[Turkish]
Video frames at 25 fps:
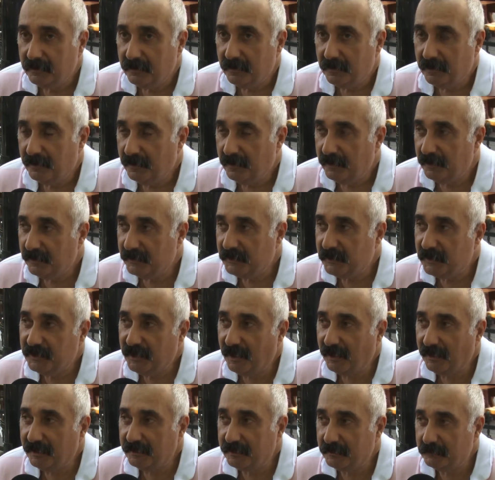E,
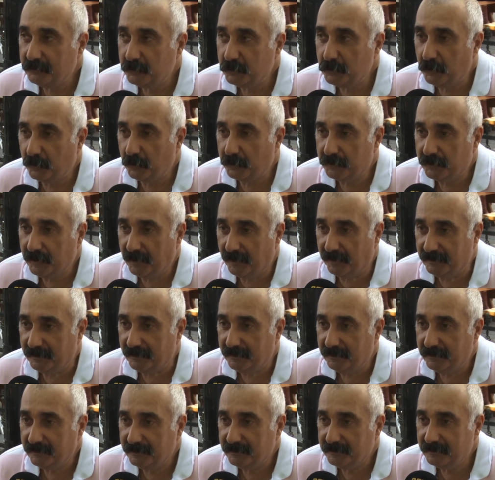şikayetimiz yok yani.
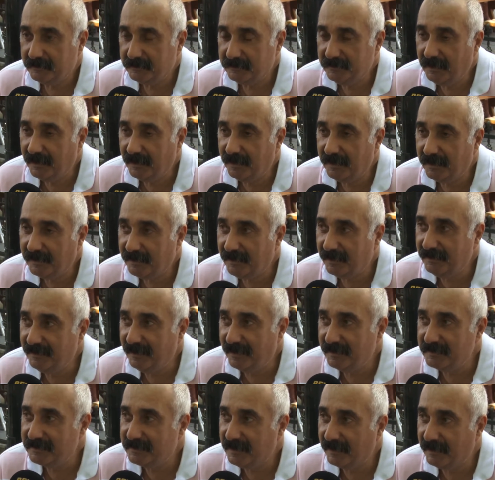Gereken
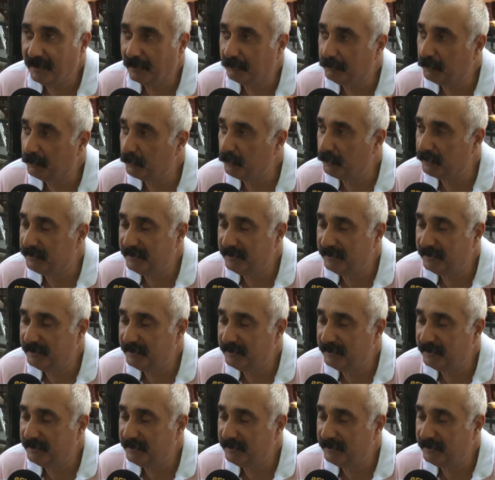neyse yapılıyor.